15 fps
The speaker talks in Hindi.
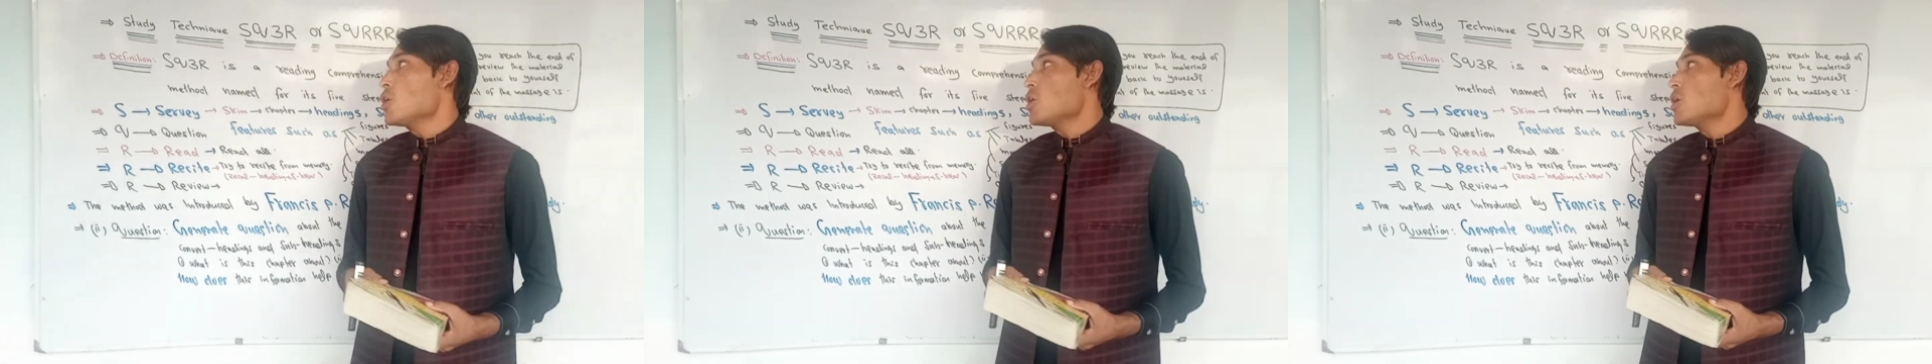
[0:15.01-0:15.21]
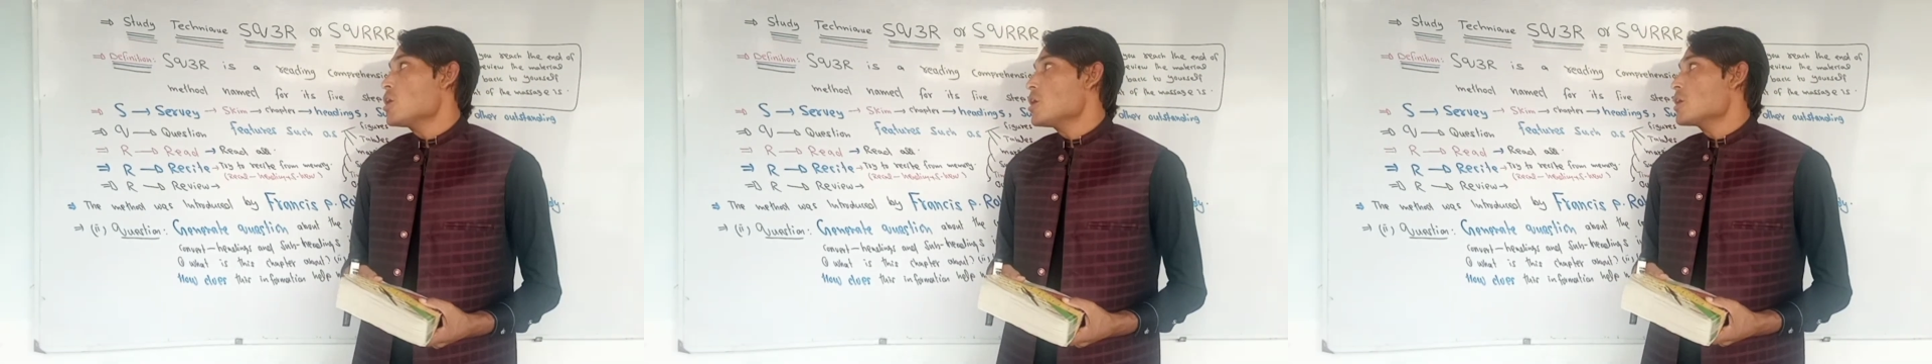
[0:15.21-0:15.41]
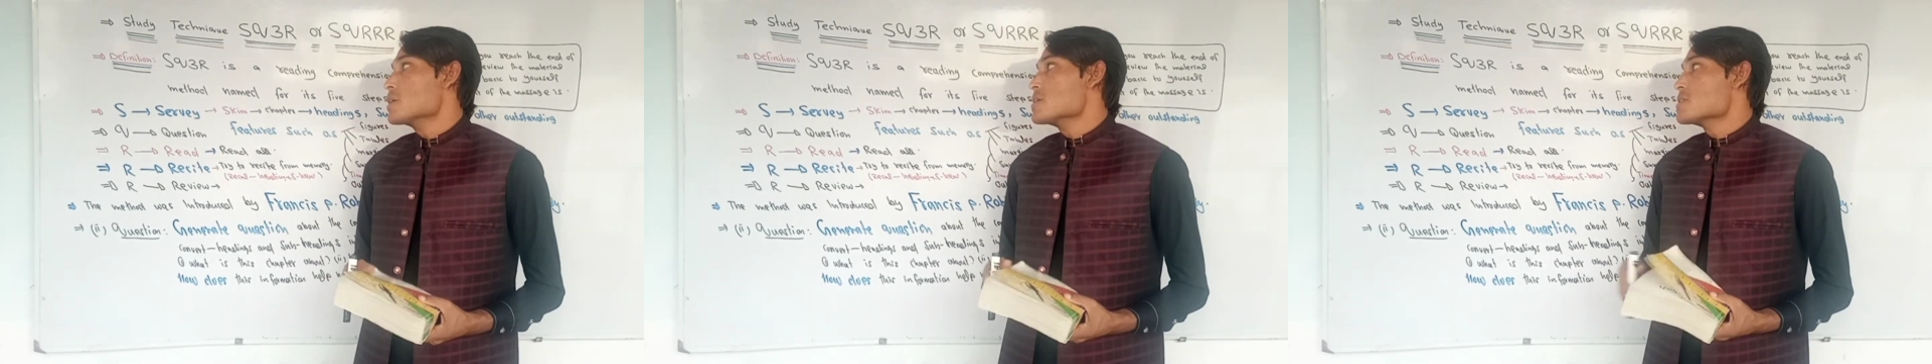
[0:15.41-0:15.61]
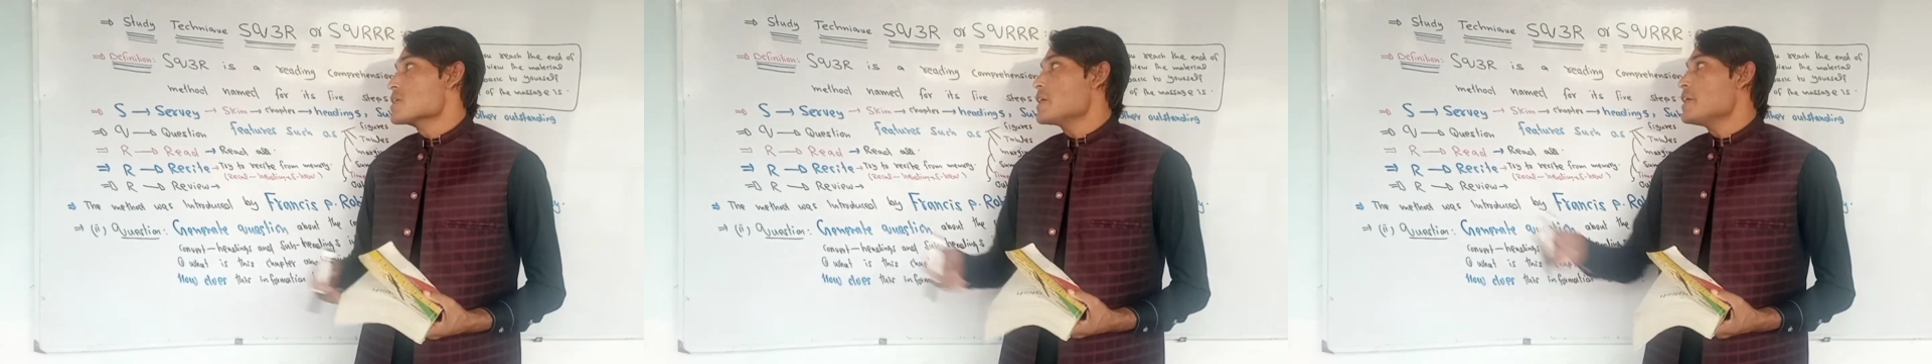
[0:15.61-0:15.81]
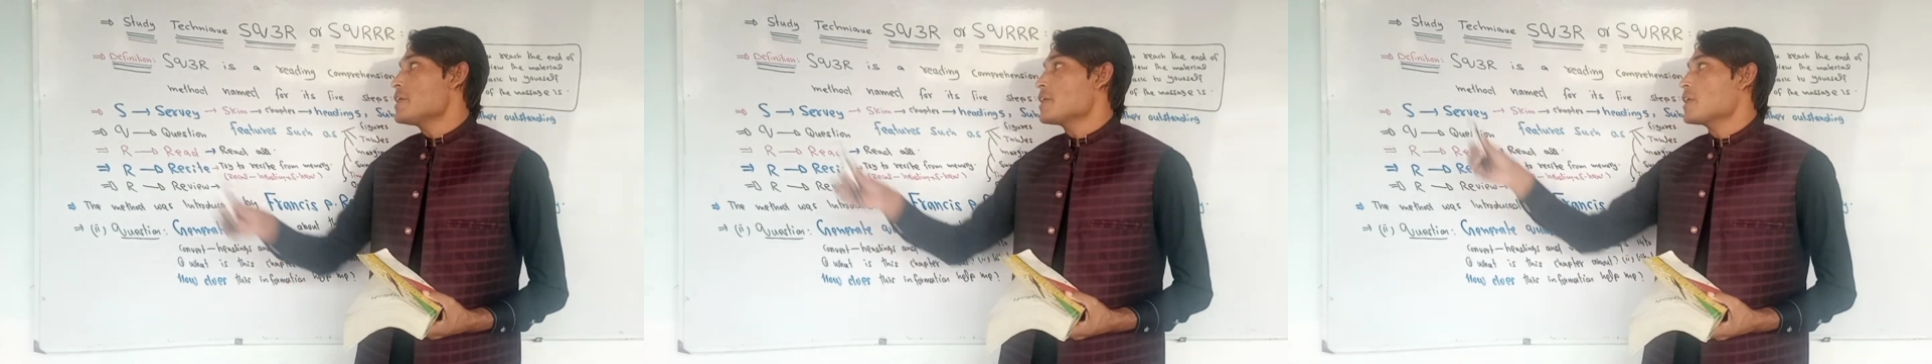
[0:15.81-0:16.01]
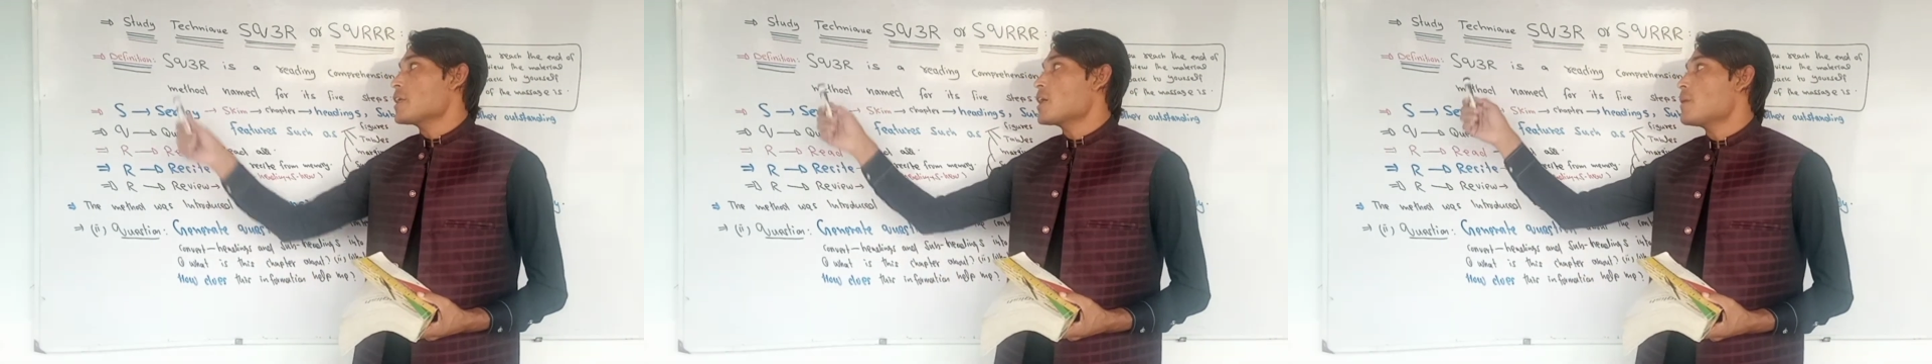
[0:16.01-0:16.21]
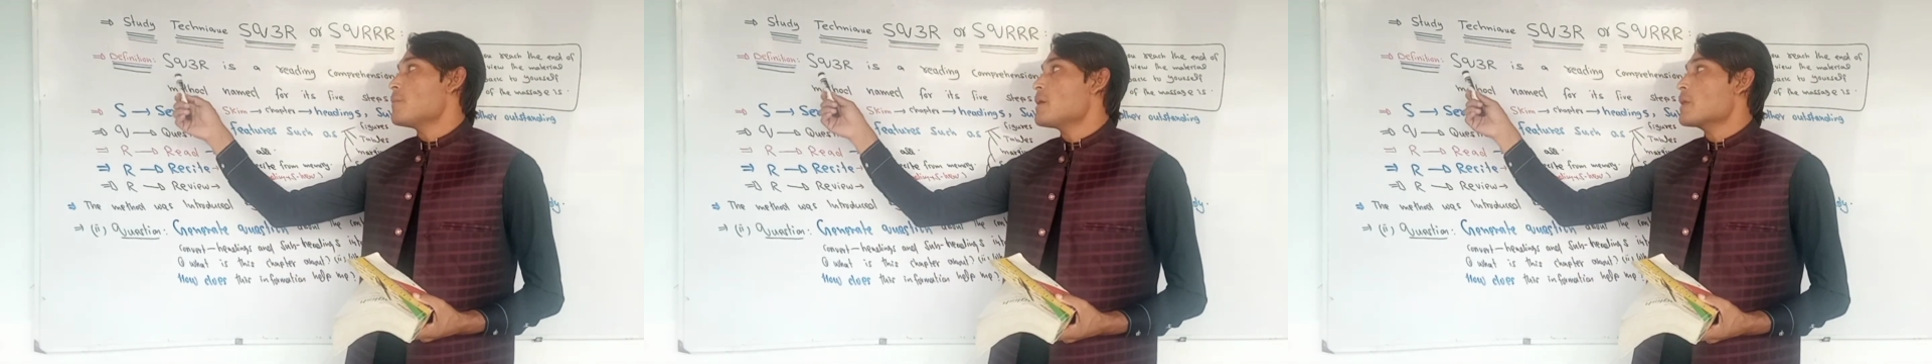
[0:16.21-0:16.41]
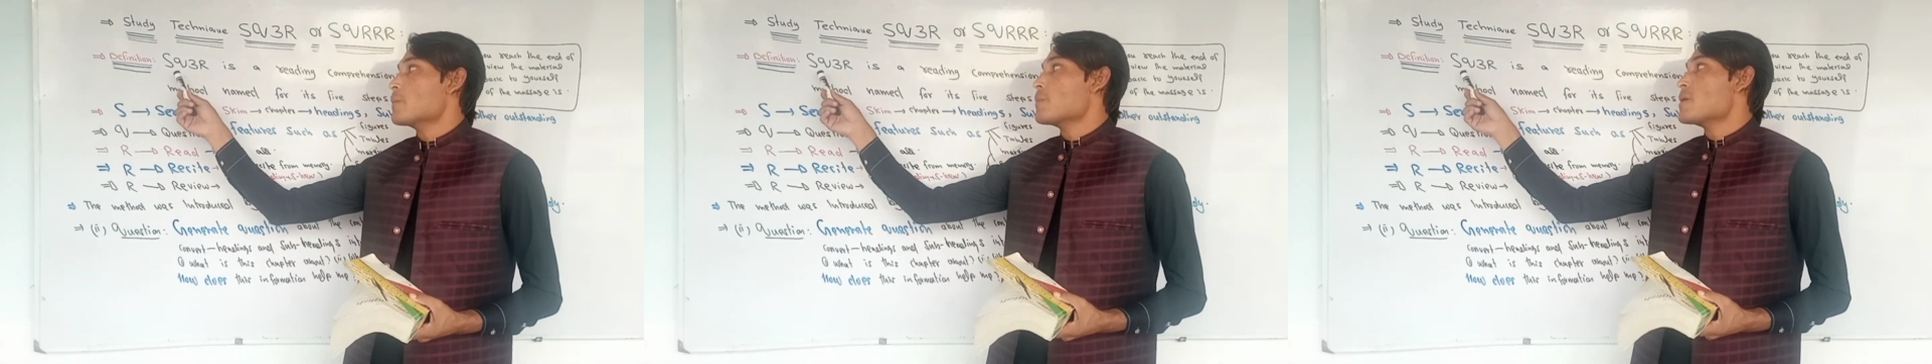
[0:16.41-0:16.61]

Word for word: और स्टडी टेक्निक हमारे